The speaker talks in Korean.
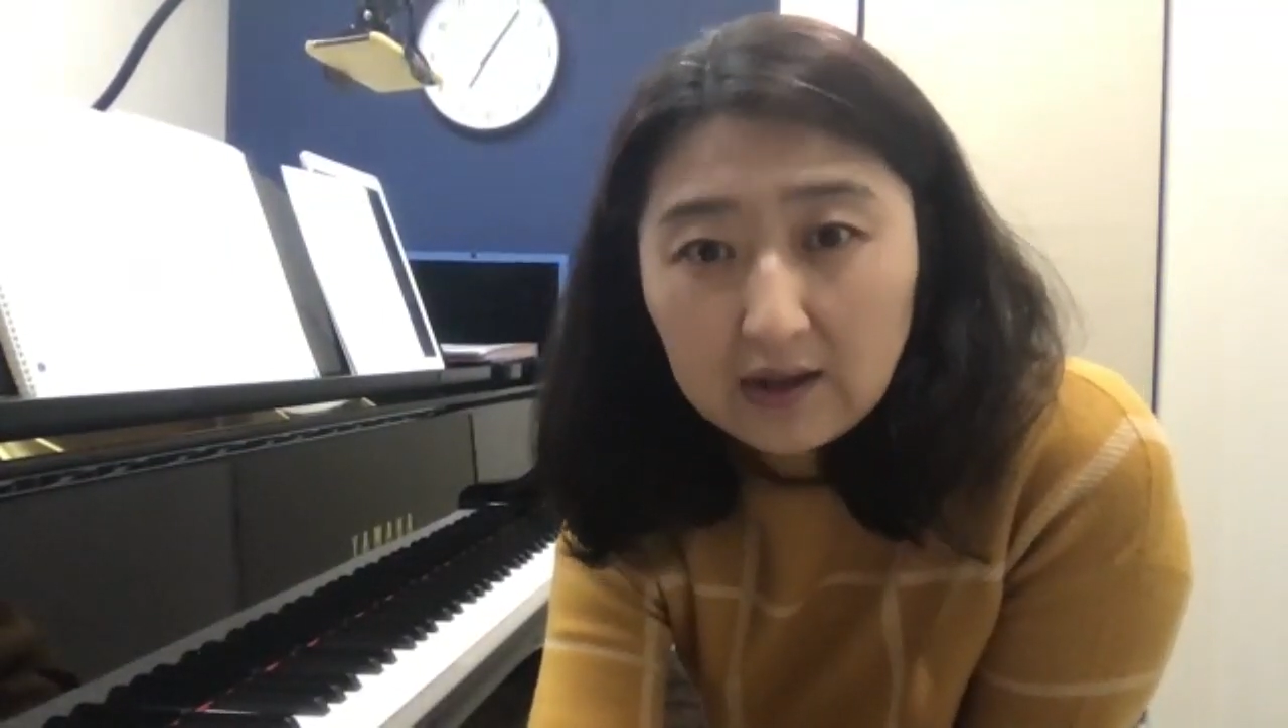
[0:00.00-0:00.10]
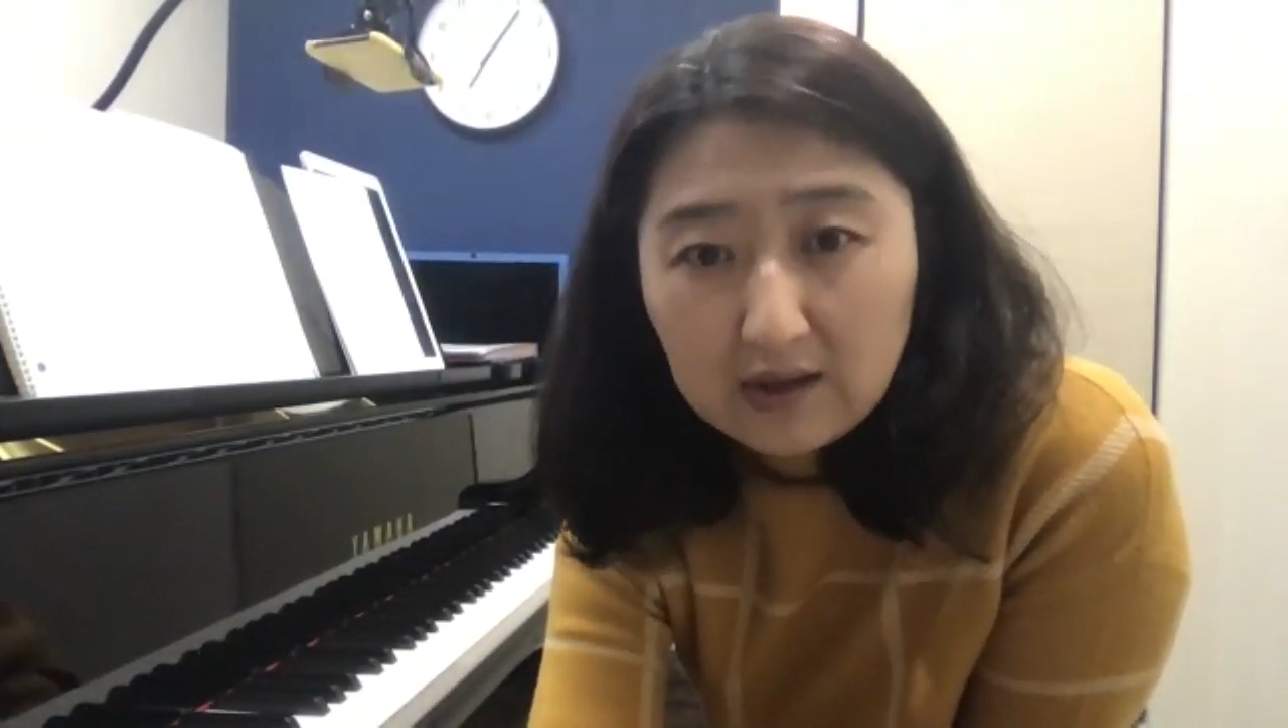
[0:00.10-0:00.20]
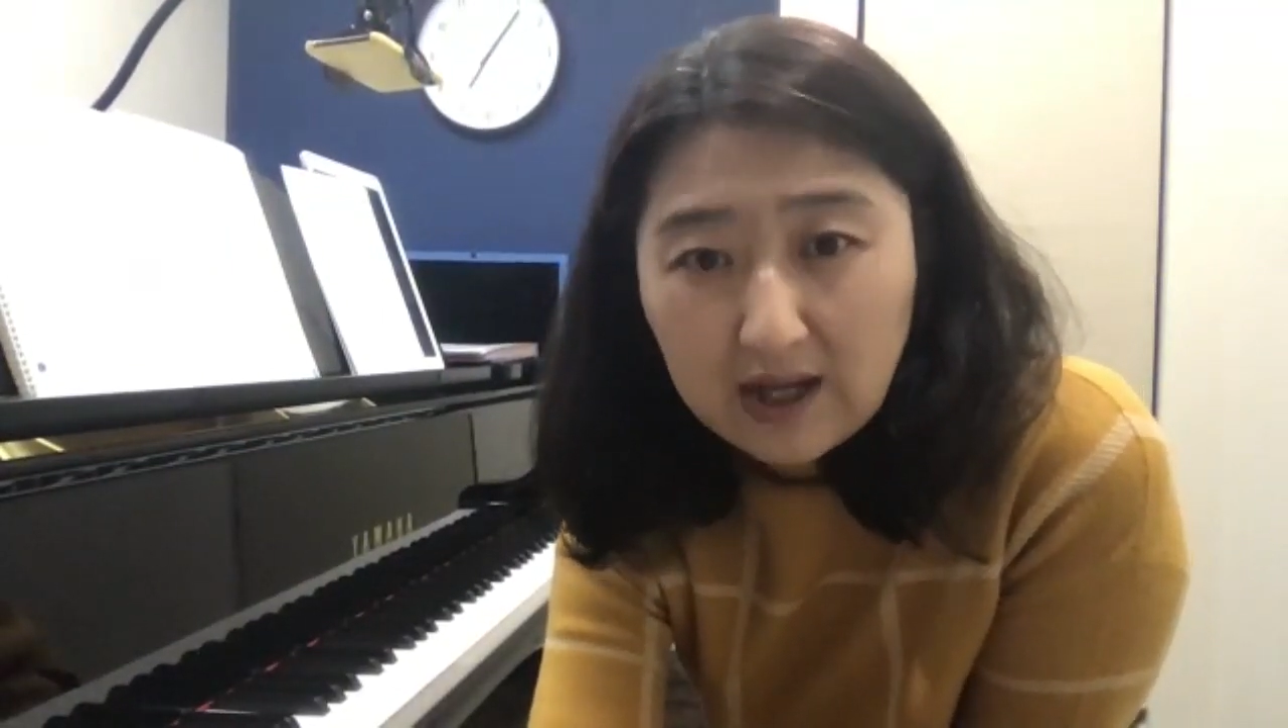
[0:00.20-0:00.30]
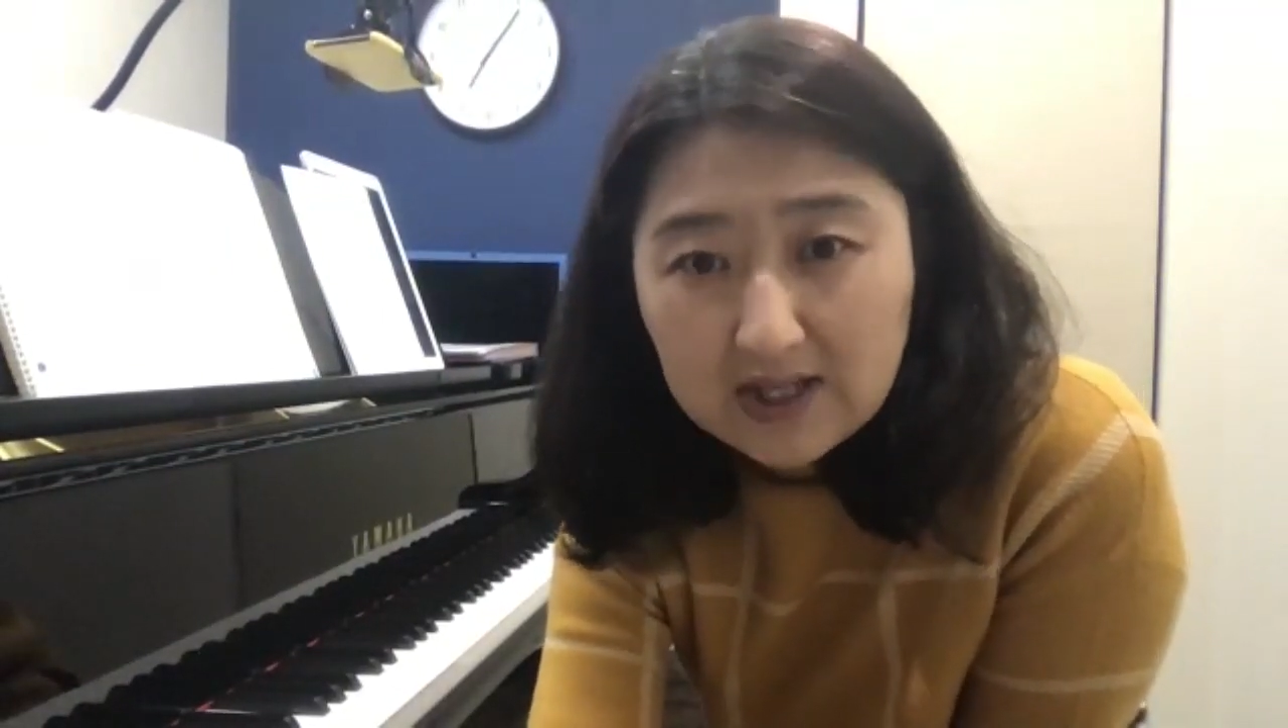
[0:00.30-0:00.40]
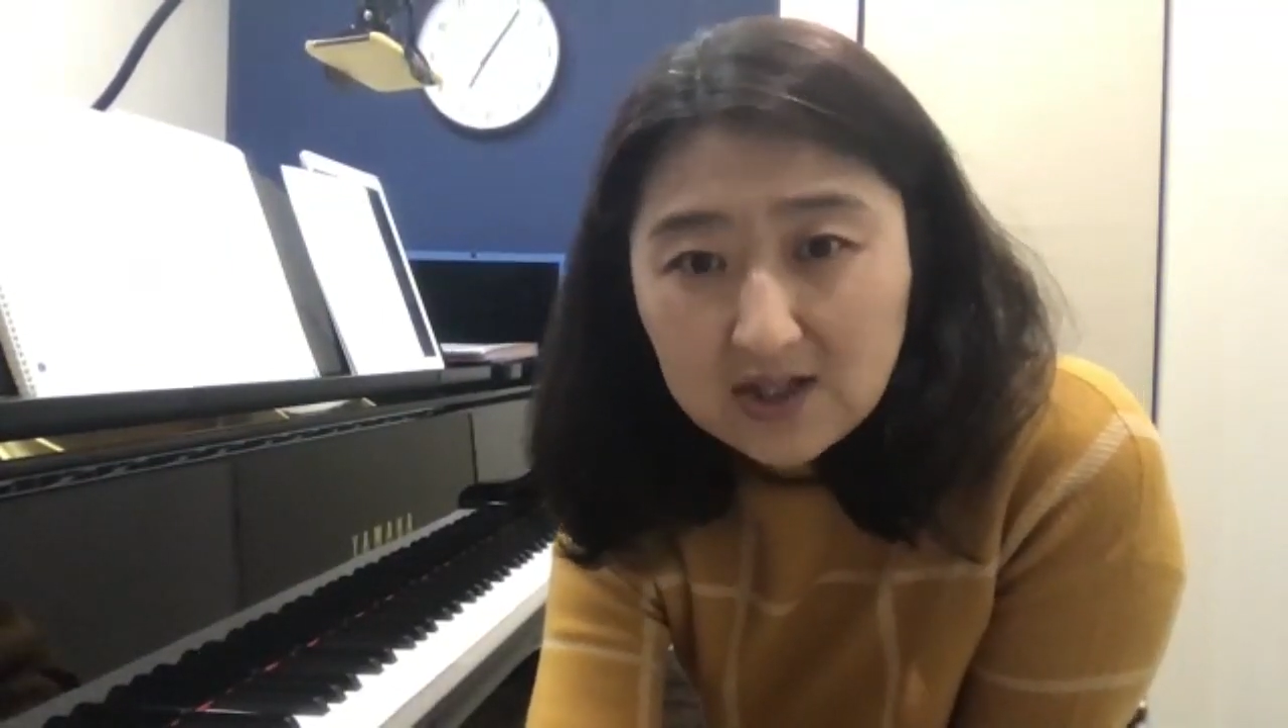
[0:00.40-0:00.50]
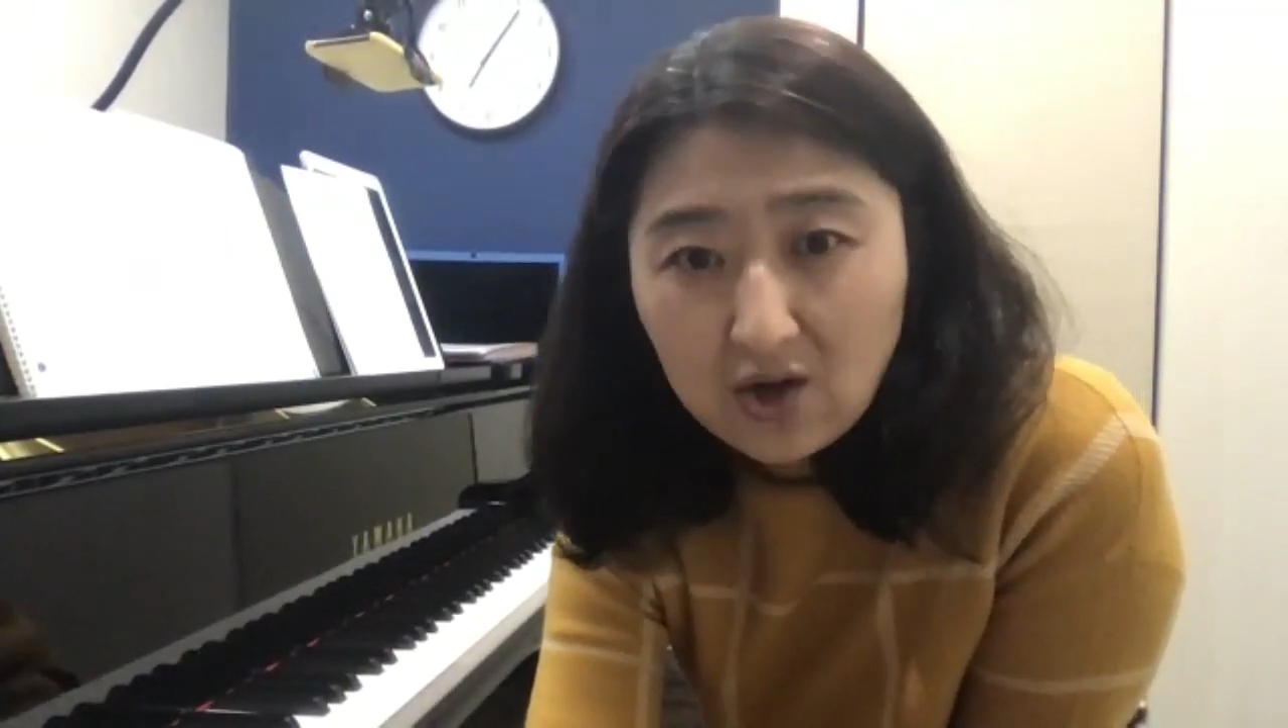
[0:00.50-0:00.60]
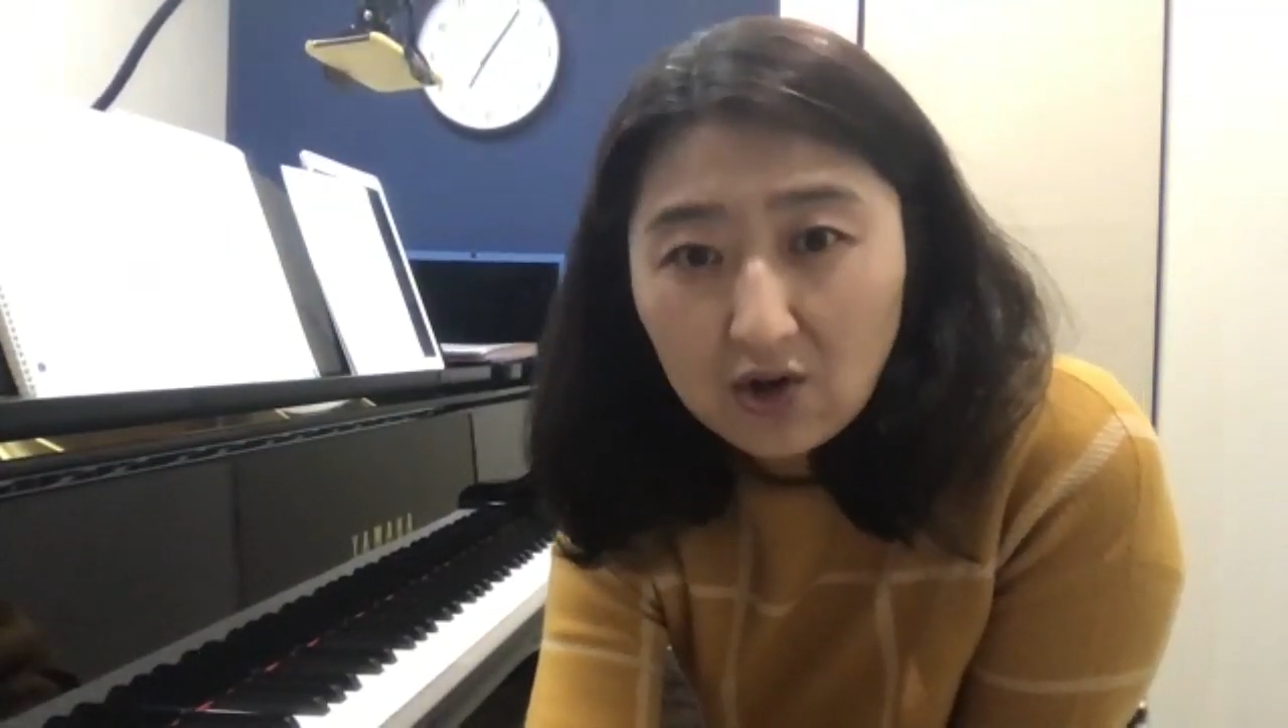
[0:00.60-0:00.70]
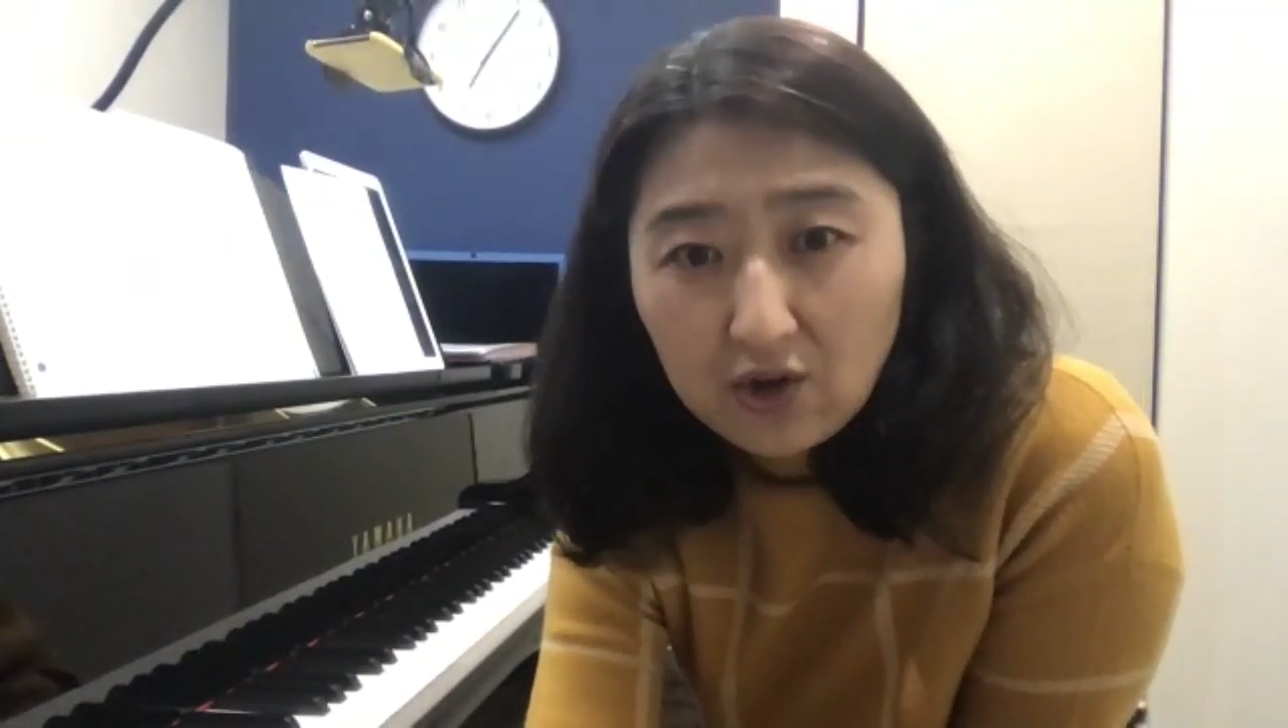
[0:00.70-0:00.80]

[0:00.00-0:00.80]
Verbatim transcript: 다섯,